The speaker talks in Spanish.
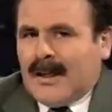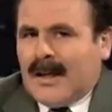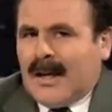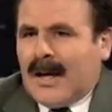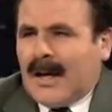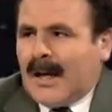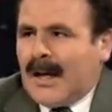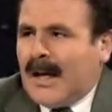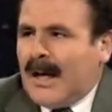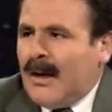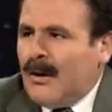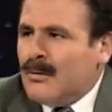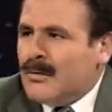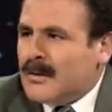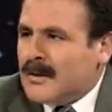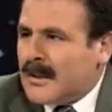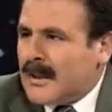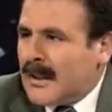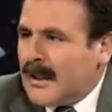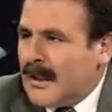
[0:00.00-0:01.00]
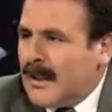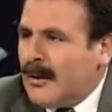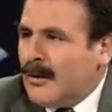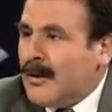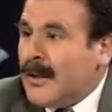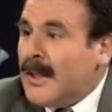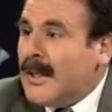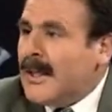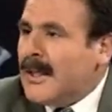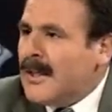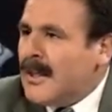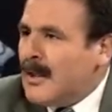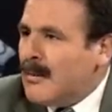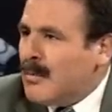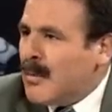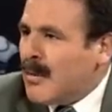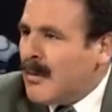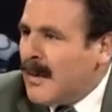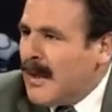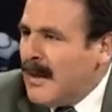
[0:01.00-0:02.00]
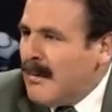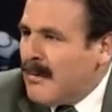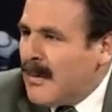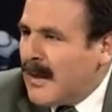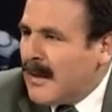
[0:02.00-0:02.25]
la causa, el origen del problema.